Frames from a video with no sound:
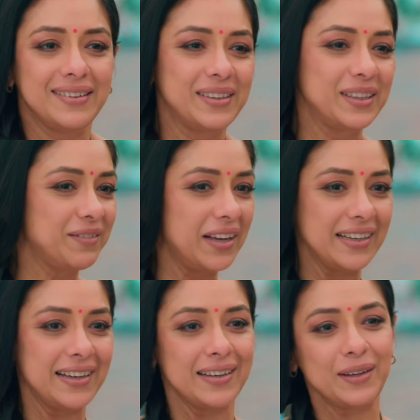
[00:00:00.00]

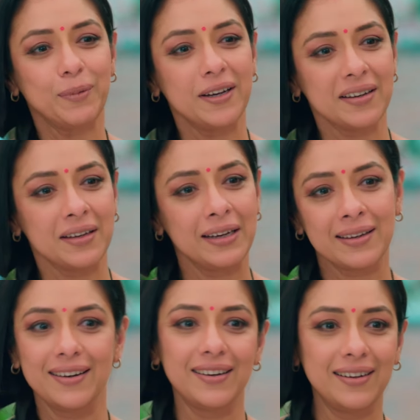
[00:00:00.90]
दिवाली आ रही है बात क्या
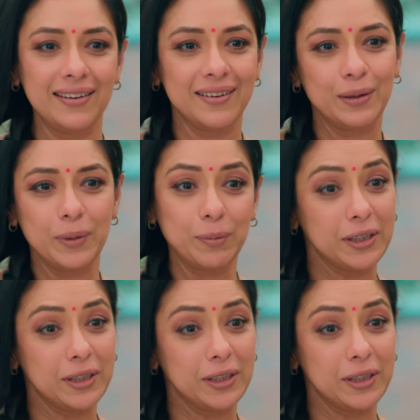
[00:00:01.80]
कहलाना है घर में